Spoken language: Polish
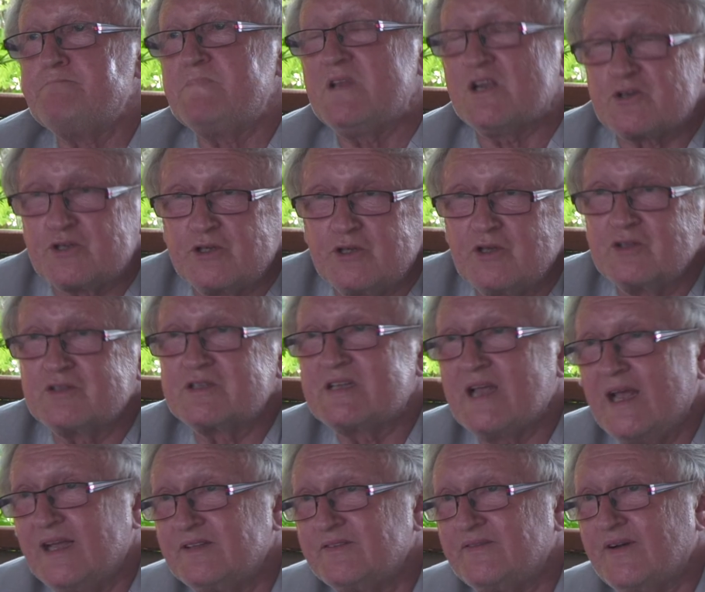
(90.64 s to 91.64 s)

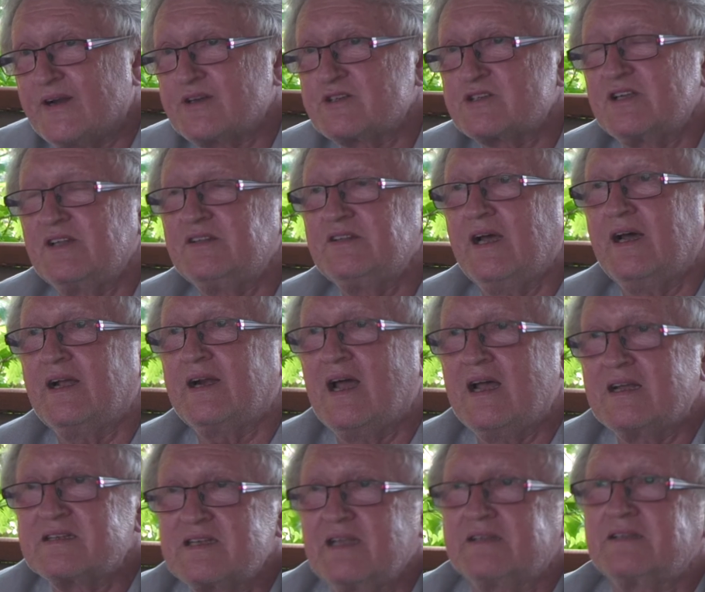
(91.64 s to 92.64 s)
Nieżyjący Edward Żentara.
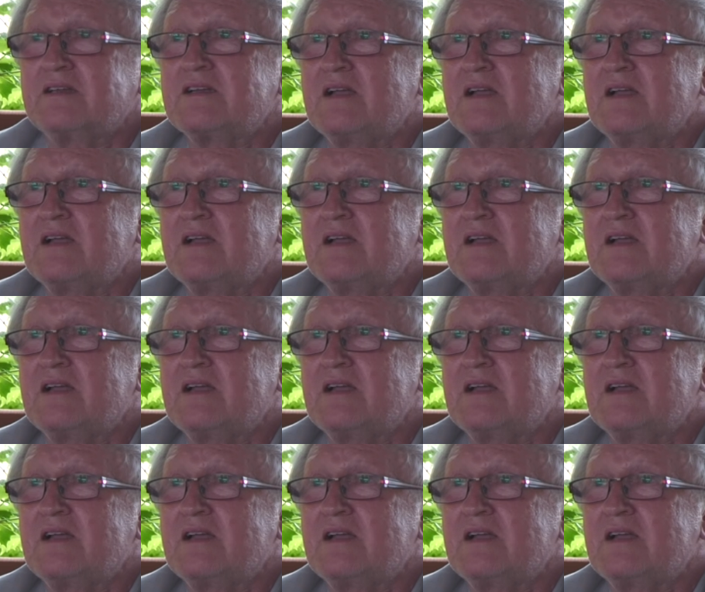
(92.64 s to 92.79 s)
A, za,